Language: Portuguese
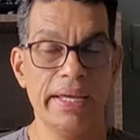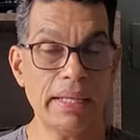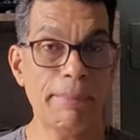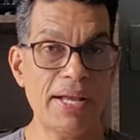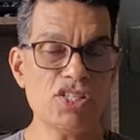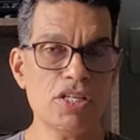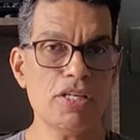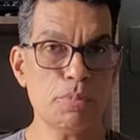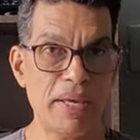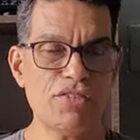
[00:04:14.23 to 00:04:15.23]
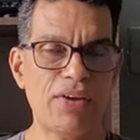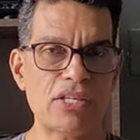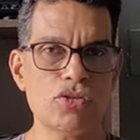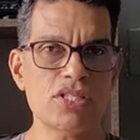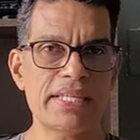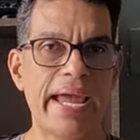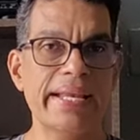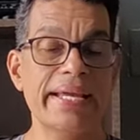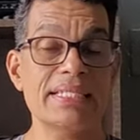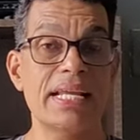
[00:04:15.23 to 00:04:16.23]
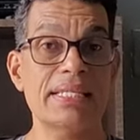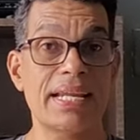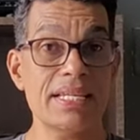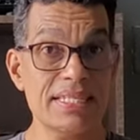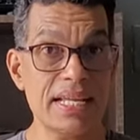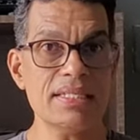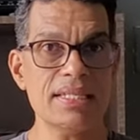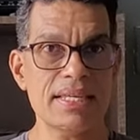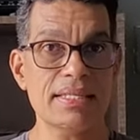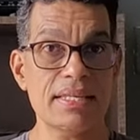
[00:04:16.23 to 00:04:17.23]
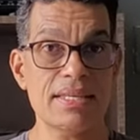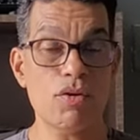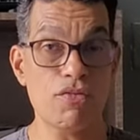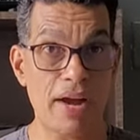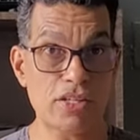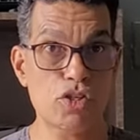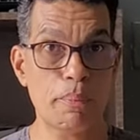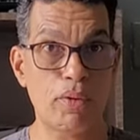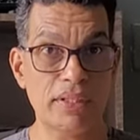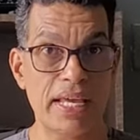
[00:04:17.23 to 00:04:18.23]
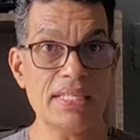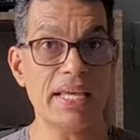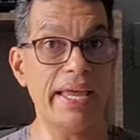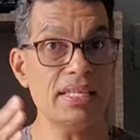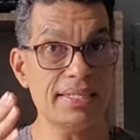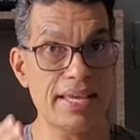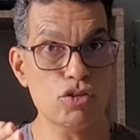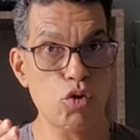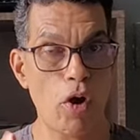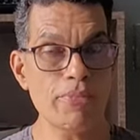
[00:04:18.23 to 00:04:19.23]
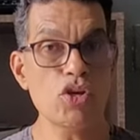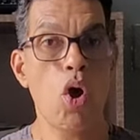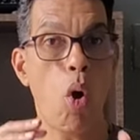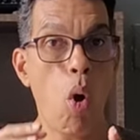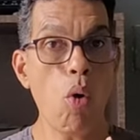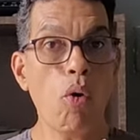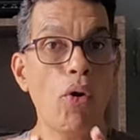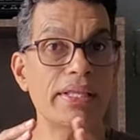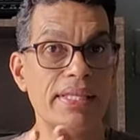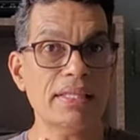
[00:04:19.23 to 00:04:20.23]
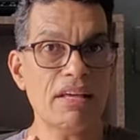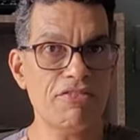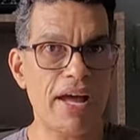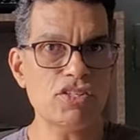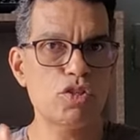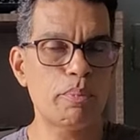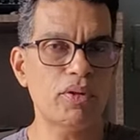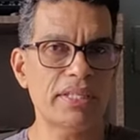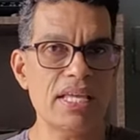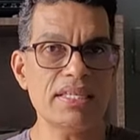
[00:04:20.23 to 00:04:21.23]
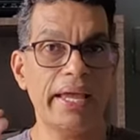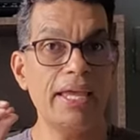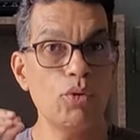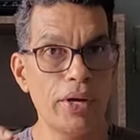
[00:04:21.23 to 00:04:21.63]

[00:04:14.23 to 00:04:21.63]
E na parte de especificações técnicas, ele traz 165 watts de potência em 6 ohms ou 80 watts de potência em